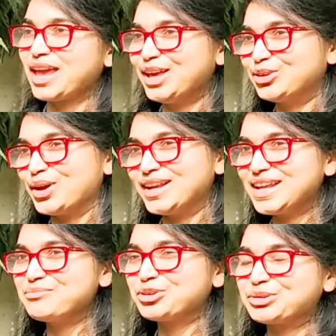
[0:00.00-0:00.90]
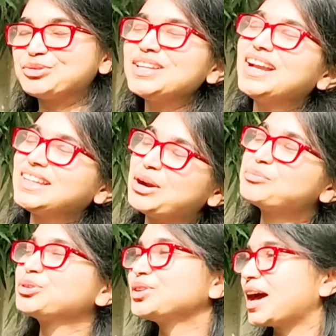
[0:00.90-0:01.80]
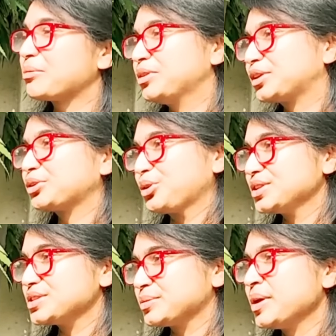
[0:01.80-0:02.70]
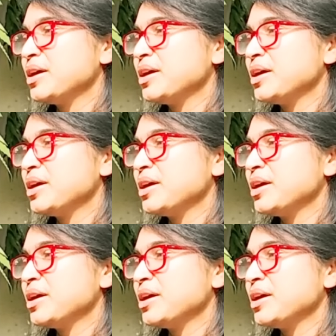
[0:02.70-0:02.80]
এই তো এটাই মোটামুটি আর তারপর তো ঢাকা মেডিকেল কলেজে